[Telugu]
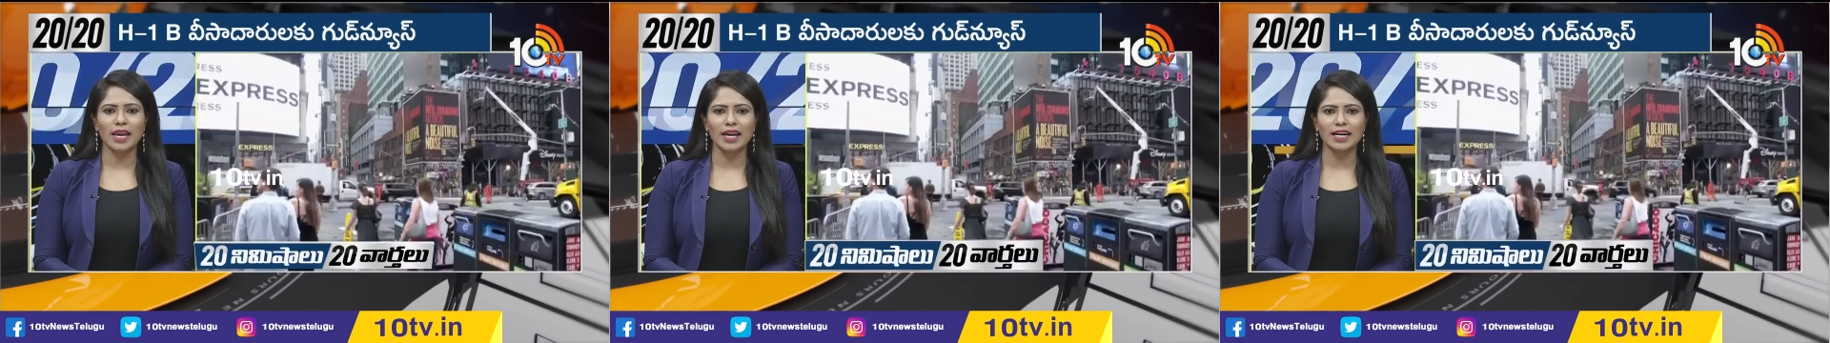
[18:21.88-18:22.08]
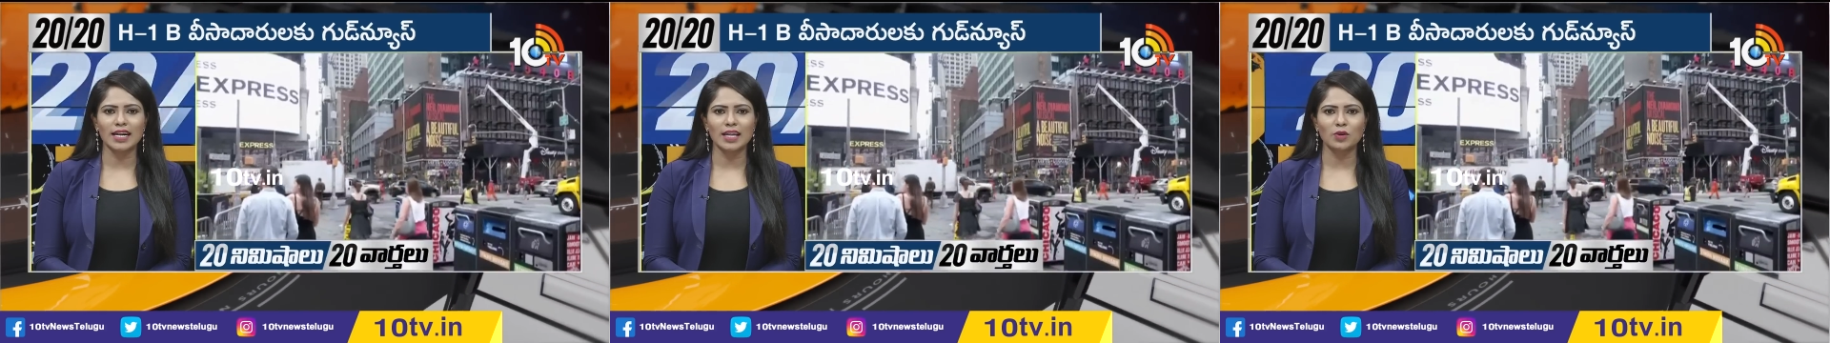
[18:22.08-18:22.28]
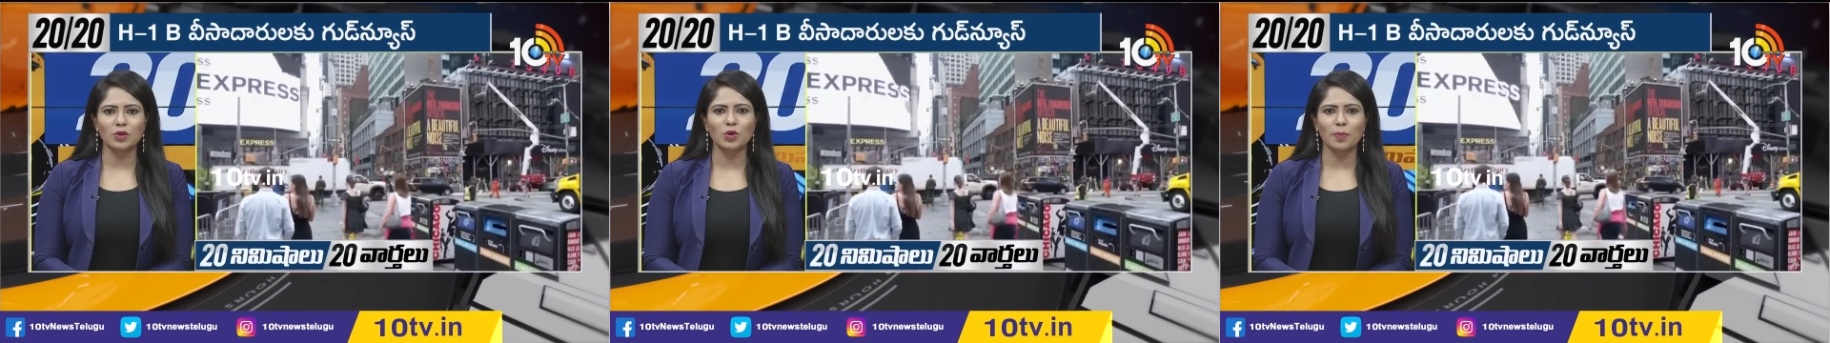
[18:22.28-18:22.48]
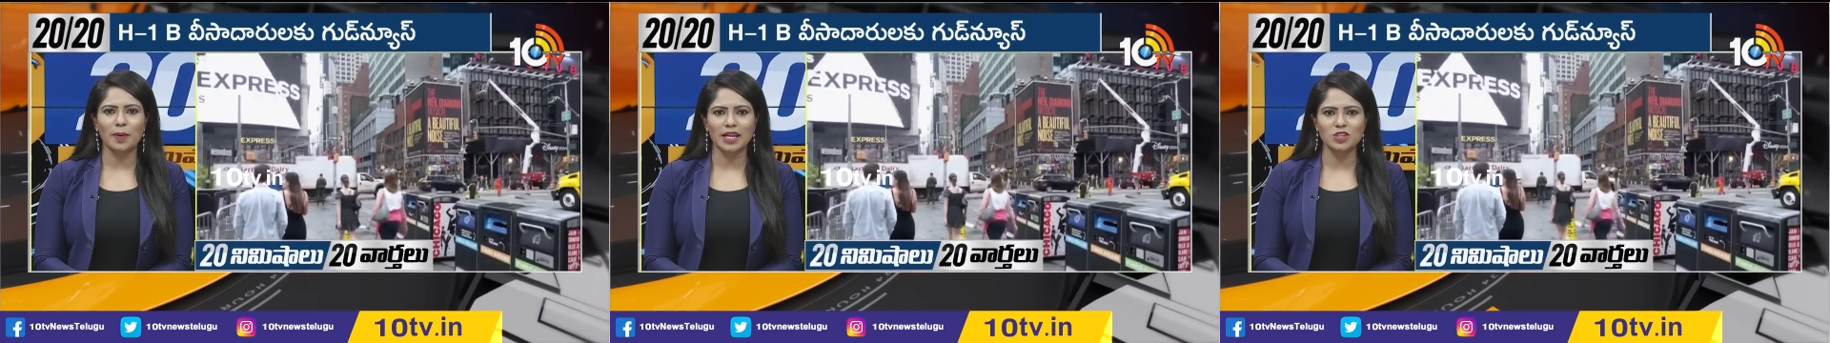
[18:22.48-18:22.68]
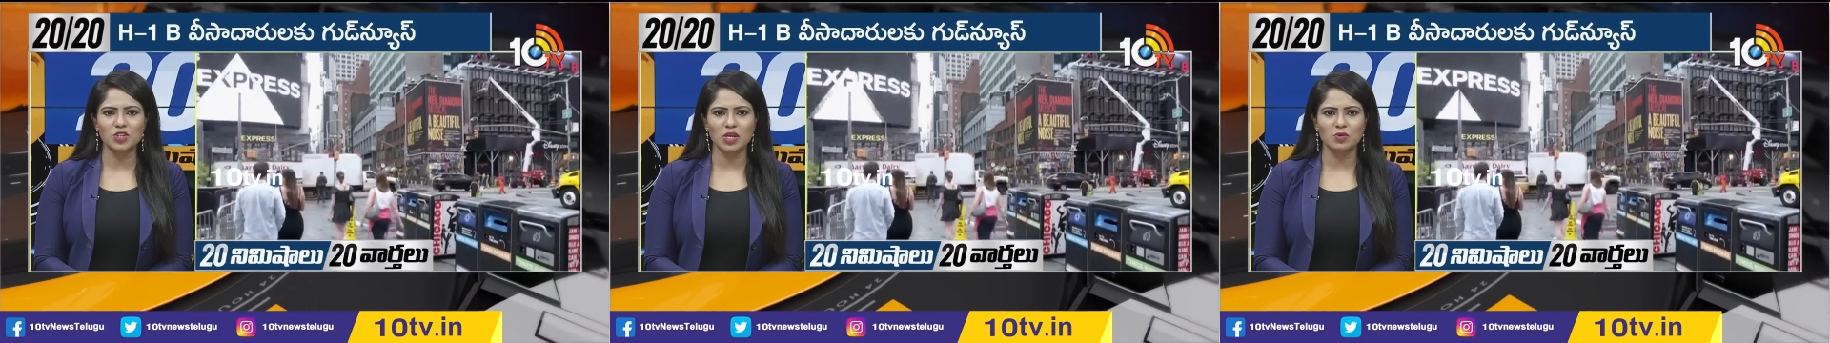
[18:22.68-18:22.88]
కెనడాలోనూ
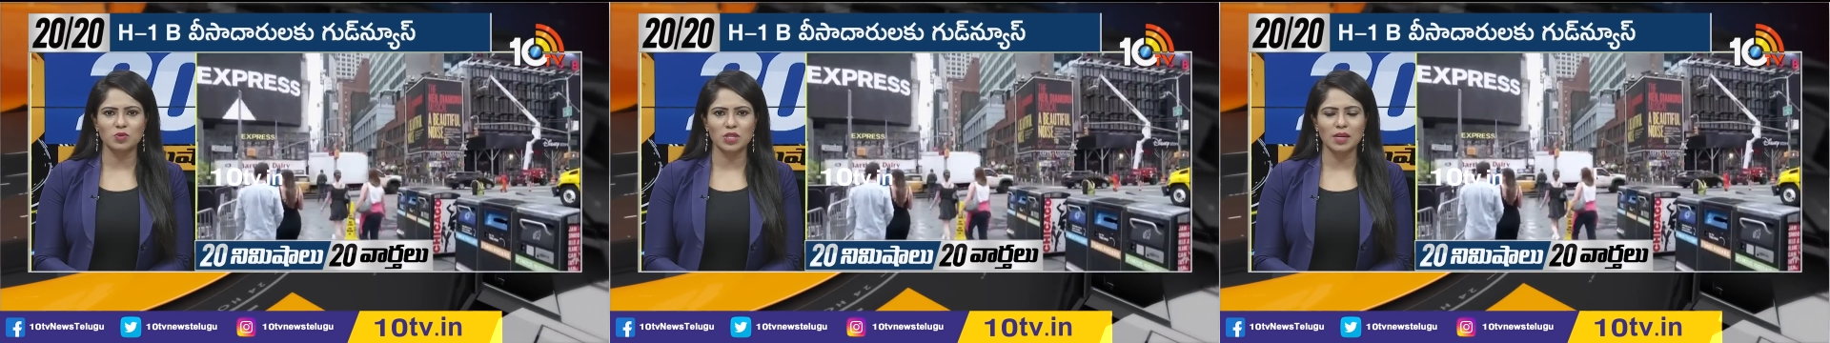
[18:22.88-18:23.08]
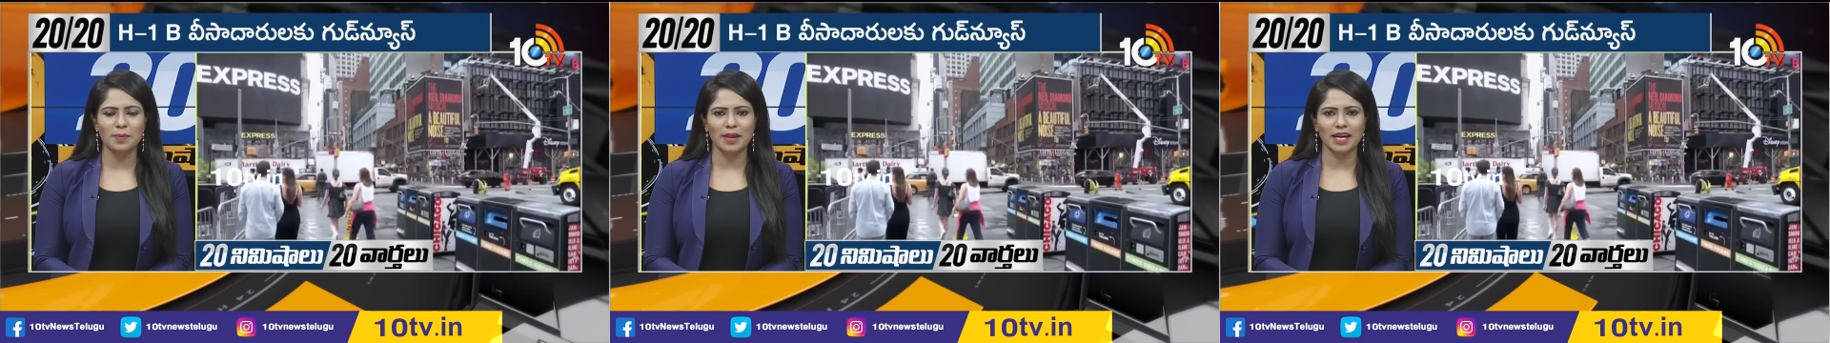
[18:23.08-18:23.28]
పనిచేయొచ్చని